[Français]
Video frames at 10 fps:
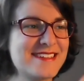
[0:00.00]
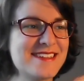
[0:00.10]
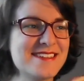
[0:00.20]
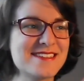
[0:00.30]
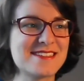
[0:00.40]

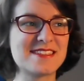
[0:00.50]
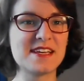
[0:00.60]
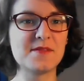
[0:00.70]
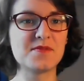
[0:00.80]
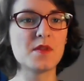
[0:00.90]

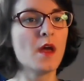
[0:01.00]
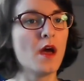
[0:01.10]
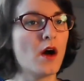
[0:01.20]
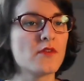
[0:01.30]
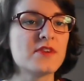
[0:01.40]
c'est.
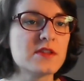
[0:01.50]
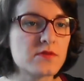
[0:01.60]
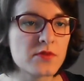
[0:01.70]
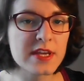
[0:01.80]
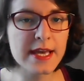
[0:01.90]
En fait,
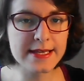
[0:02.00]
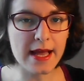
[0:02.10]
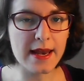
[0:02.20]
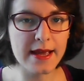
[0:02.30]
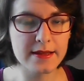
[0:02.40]
vous voyez
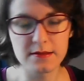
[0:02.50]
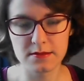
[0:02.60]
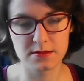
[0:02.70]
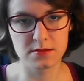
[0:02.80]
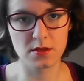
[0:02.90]
Carlyle
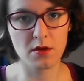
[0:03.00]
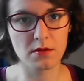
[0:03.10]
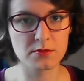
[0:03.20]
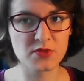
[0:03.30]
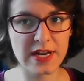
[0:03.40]

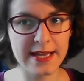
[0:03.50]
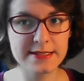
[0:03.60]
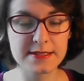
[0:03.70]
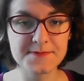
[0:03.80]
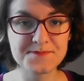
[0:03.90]
dans
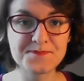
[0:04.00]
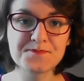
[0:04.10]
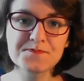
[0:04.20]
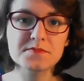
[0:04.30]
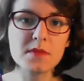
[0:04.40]
Twilight
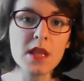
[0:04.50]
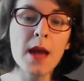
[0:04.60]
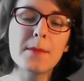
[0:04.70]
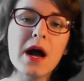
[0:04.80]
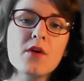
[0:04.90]

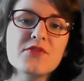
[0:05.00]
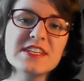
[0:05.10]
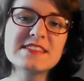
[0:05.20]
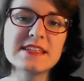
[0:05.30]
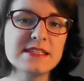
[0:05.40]
Bah, en
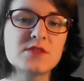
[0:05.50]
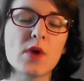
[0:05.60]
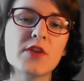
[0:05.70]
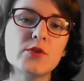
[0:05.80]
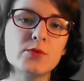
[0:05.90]
fait, c'est
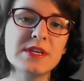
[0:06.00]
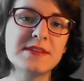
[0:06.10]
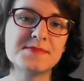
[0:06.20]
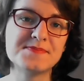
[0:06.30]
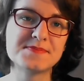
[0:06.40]
l'histoire de
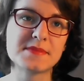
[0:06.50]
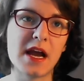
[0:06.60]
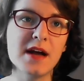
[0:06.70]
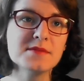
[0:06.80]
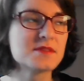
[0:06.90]
Louis.
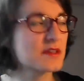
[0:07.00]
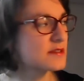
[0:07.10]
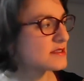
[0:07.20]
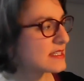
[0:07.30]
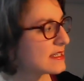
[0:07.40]
Hein
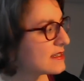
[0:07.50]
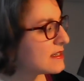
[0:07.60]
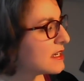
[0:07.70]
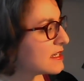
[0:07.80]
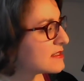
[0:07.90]
euh,
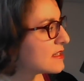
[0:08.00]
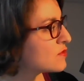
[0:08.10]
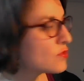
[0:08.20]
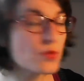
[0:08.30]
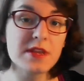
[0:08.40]
C'est
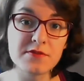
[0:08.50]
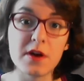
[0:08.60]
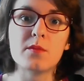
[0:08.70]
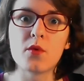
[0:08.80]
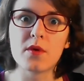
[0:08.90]
tout Louis.
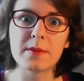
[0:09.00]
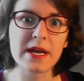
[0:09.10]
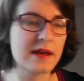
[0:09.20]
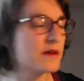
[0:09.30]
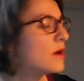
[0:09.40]
Enfin, bon,
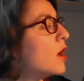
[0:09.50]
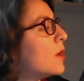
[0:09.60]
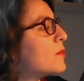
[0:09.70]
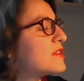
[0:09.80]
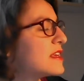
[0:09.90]
après, euh,
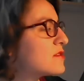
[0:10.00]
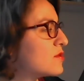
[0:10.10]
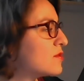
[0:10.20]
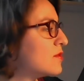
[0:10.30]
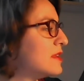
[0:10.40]
peut-être
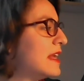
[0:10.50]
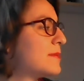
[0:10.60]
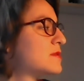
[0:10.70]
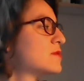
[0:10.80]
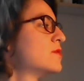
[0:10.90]
qu'il n'y a
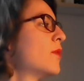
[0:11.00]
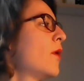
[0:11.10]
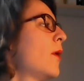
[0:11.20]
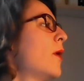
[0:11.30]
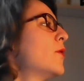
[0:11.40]

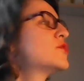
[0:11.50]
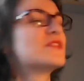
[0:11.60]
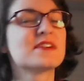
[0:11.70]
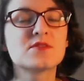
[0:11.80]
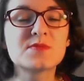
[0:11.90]
absolument euh, aucune
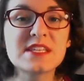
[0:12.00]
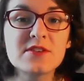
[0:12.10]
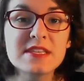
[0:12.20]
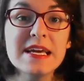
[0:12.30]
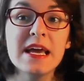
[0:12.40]
raison de
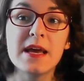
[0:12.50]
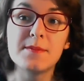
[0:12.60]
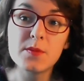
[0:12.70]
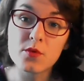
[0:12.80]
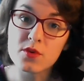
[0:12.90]
ticoter,
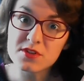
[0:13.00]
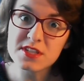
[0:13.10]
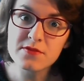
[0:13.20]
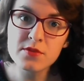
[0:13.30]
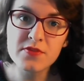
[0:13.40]
Mais bon, quand
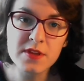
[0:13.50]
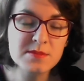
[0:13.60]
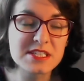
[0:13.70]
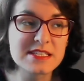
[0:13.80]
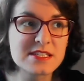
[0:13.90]
j'ai vu le film,
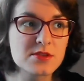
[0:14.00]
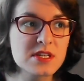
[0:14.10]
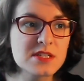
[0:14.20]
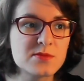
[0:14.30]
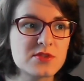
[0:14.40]
j'étais
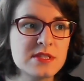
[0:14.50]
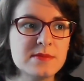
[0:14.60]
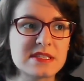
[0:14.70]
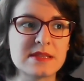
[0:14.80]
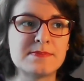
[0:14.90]
choquée. Je me suis dit,
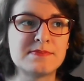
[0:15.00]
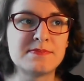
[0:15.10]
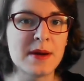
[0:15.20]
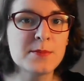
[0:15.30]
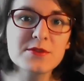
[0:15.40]
mais c'est
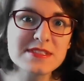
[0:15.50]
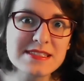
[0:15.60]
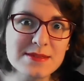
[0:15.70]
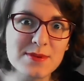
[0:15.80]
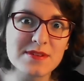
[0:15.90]
pas
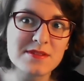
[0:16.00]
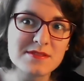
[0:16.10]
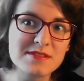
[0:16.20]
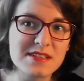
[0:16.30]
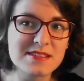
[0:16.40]
possible
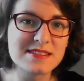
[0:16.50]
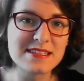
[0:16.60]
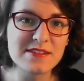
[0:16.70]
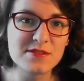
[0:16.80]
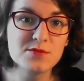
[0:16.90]
C'est
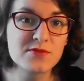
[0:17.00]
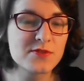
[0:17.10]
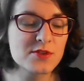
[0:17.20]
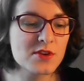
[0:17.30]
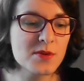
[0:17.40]
une
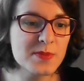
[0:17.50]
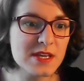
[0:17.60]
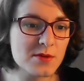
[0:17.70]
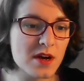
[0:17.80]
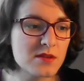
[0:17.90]

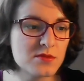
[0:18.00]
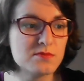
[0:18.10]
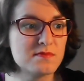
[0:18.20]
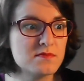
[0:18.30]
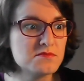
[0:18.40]
photocopie, quoi.
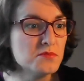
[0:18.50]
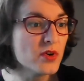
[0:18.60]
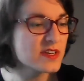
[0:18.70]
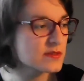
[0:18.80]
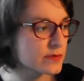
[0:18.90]
Une
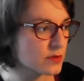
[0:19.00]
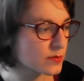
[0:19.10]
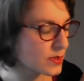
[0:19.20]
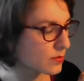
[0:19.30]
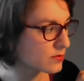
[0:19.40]
mauvaise photocopie en